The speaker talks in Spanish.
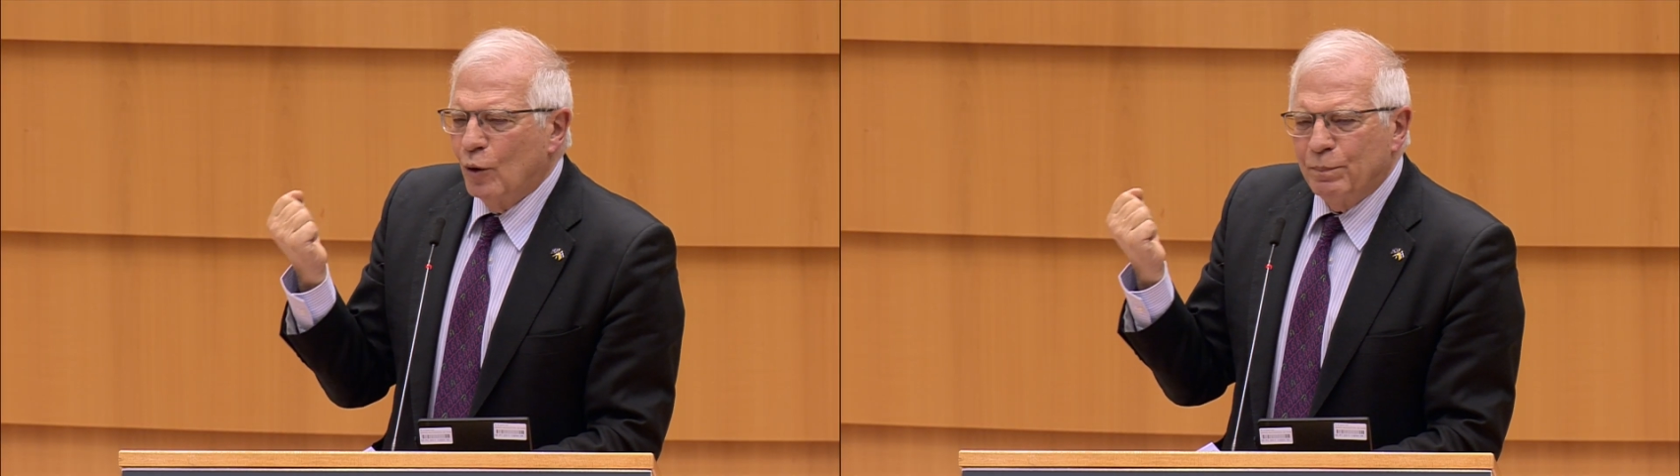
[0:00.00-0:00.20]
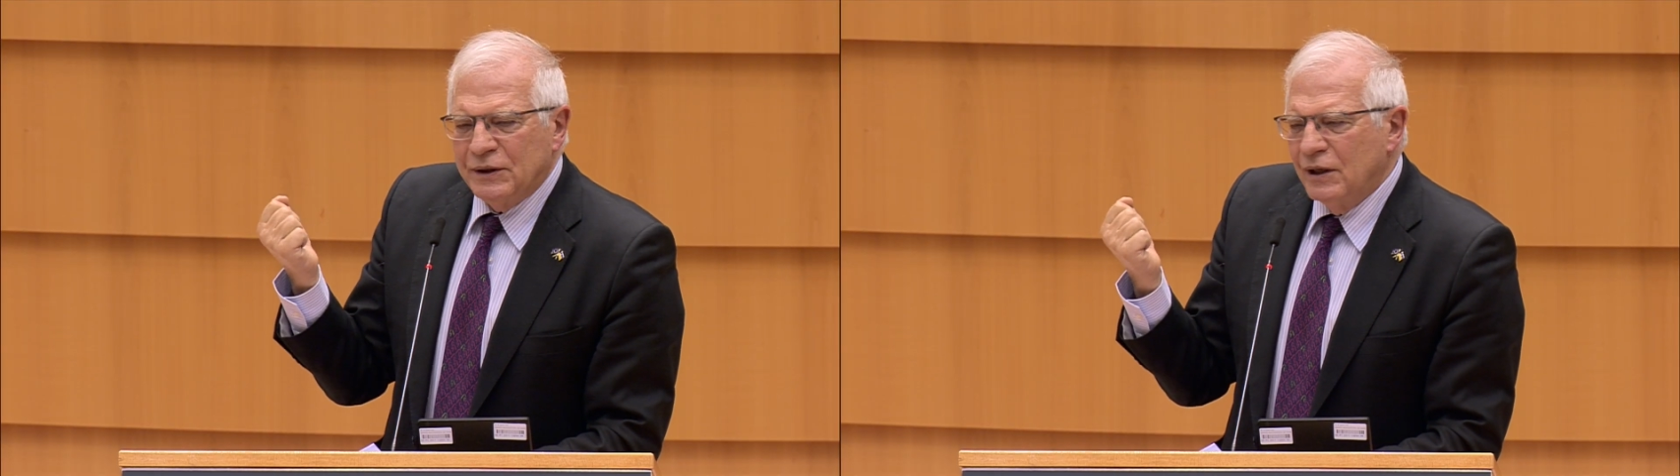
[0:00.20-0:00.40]

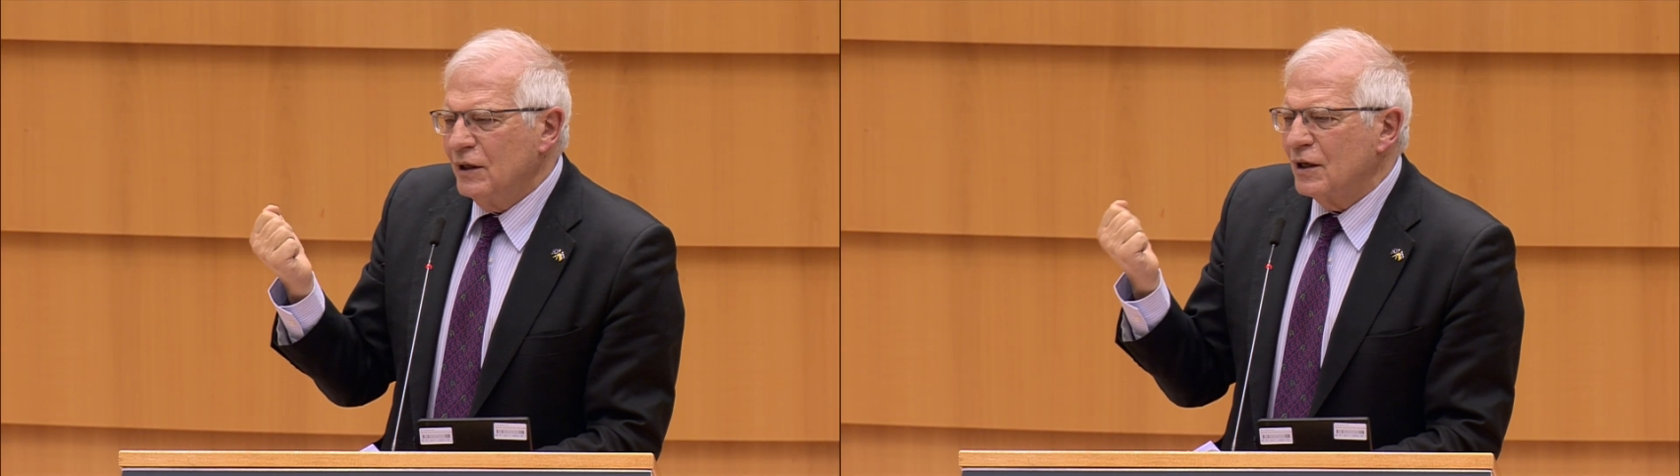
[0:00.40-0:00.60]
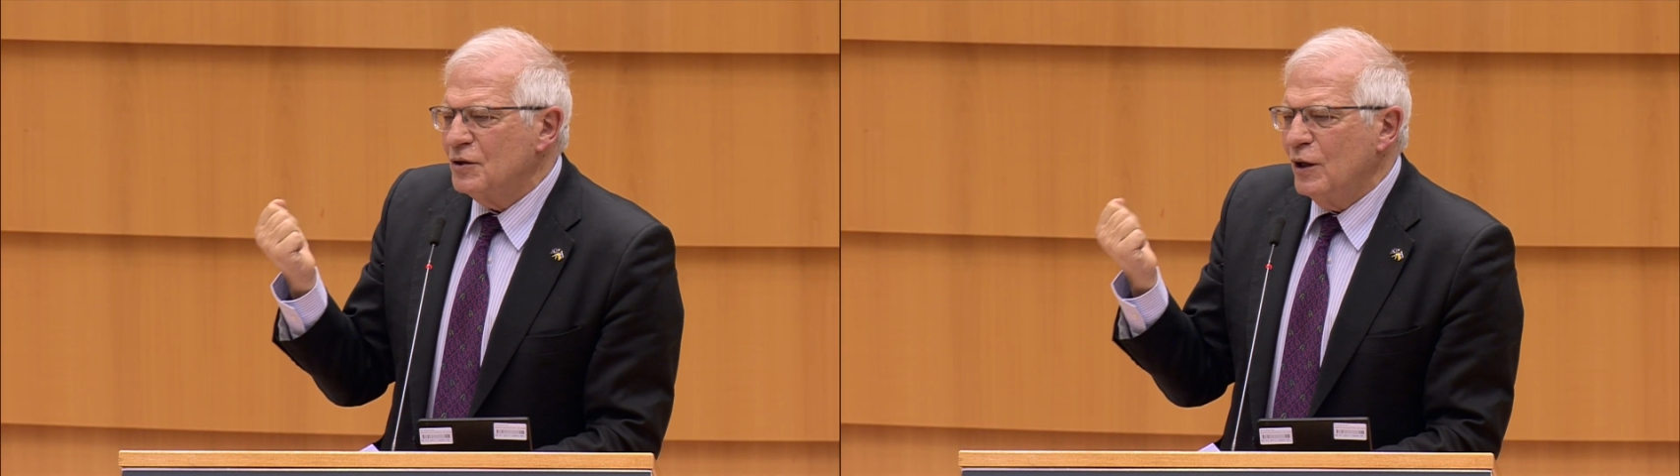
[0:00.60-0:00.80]
Europa
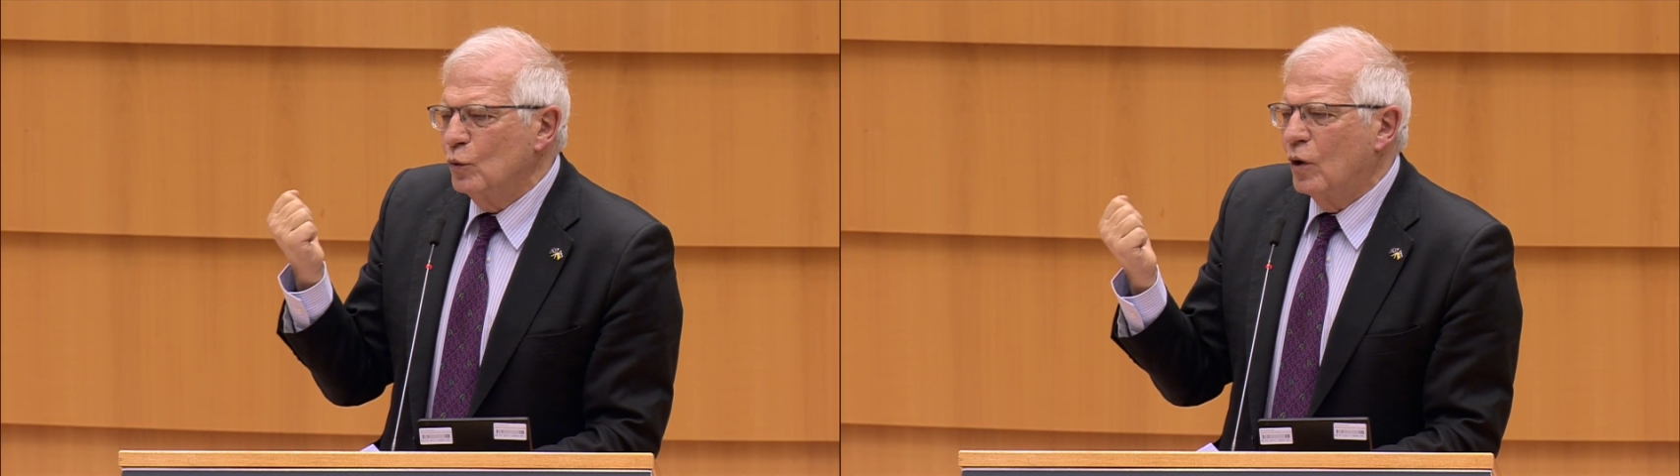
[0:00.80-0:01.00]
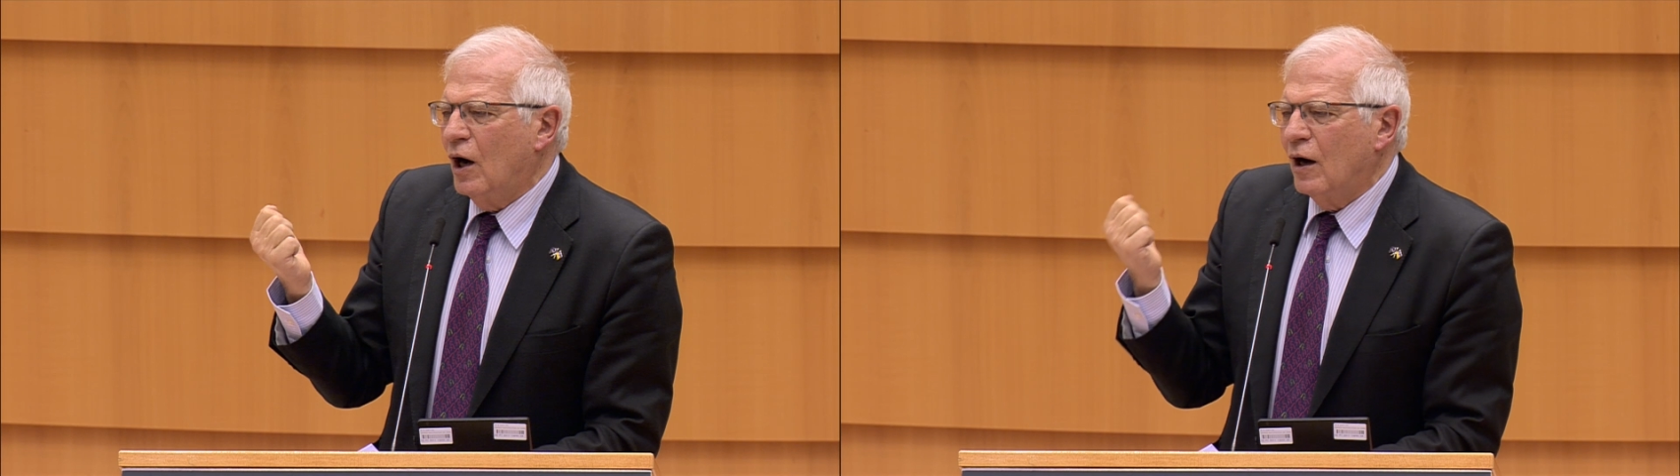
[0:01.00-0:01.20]
tiene que
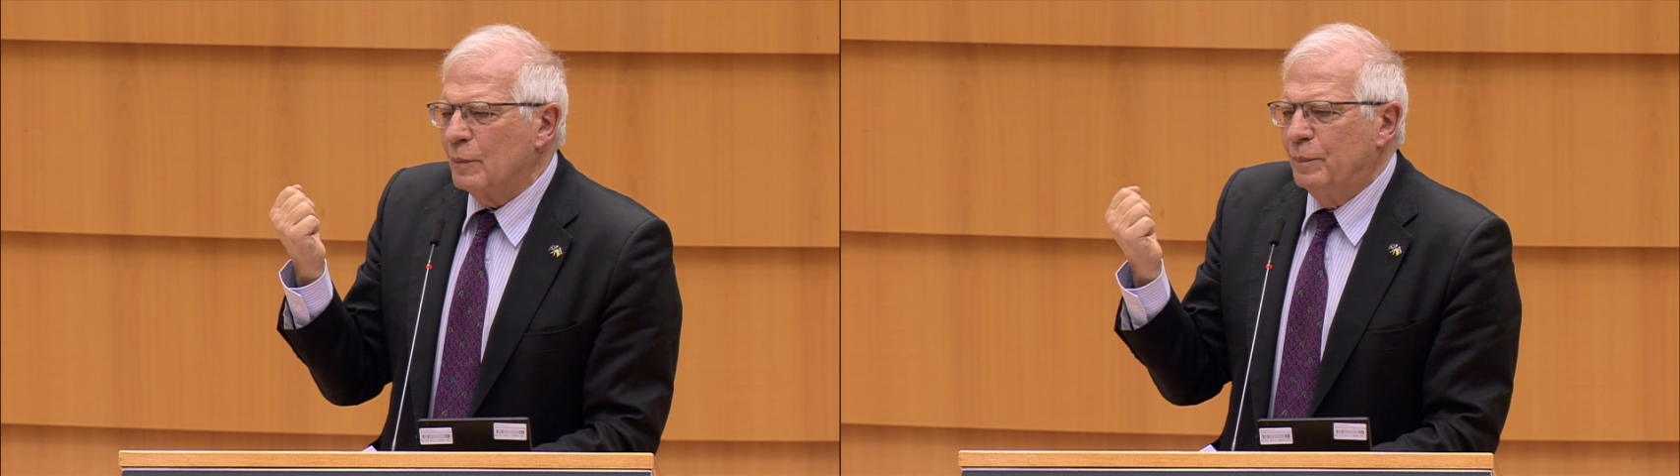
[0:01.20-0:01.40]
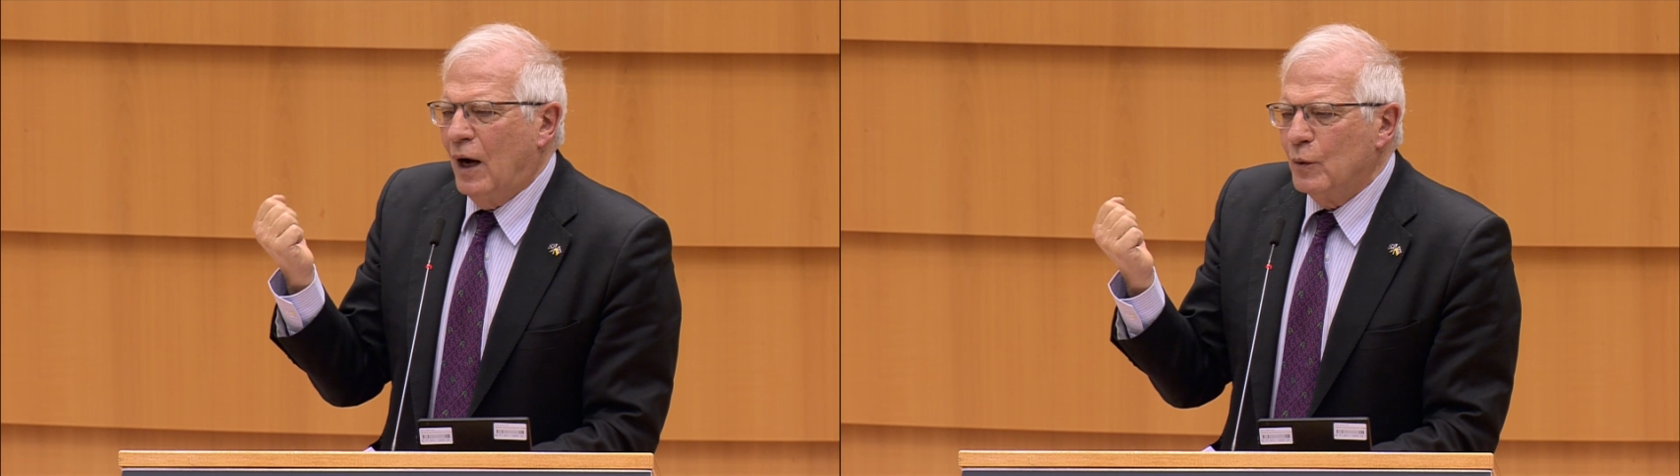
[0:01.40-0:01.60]
ser un
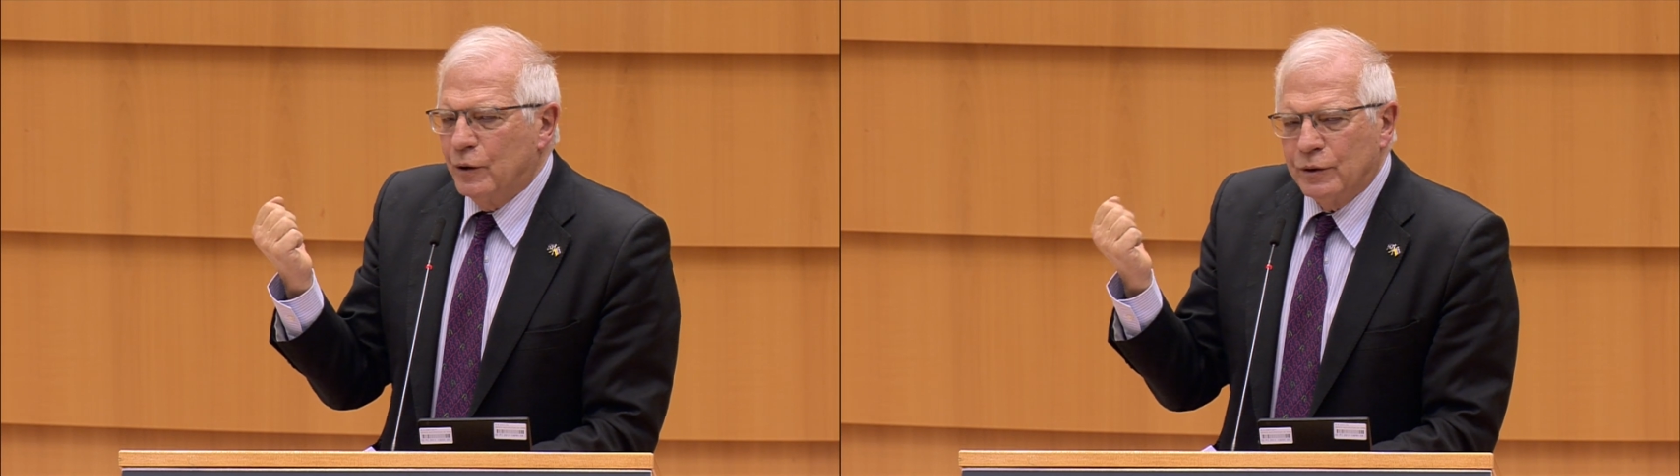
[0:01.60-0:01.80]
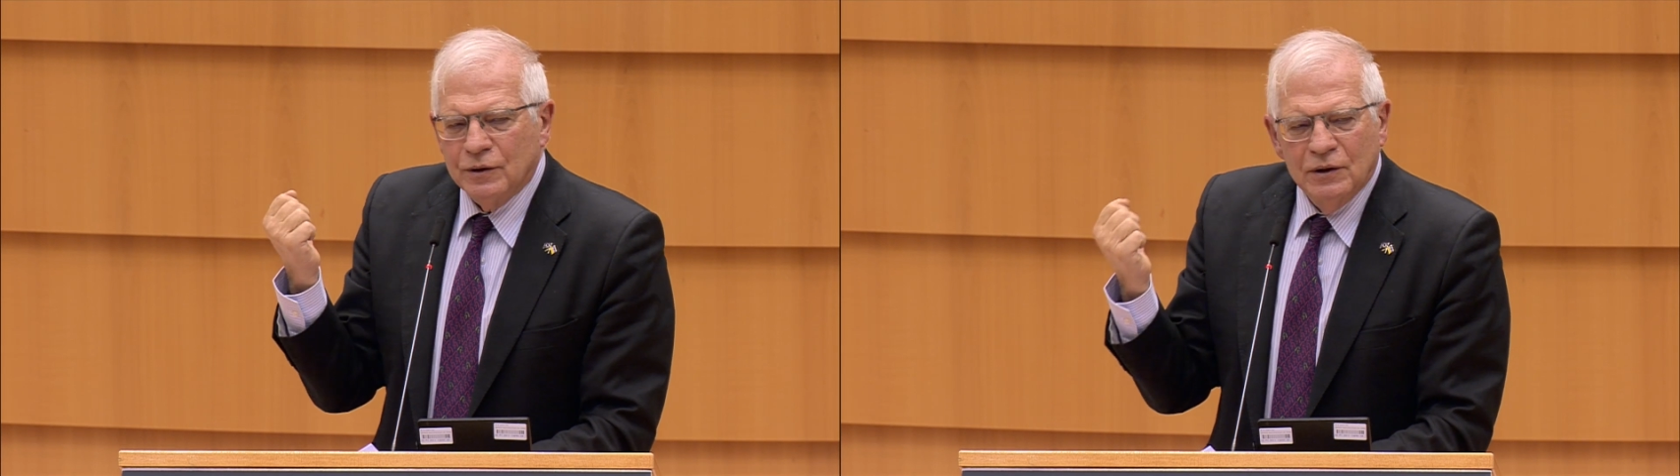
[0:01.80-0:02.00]
hard
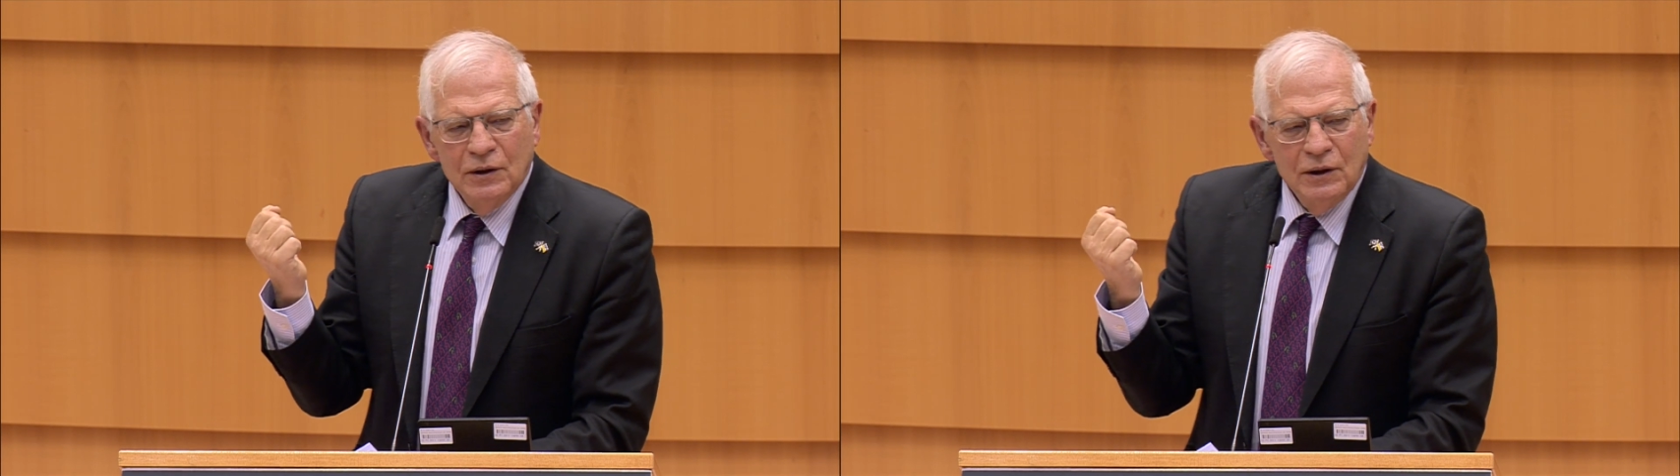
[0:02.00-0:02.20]
power,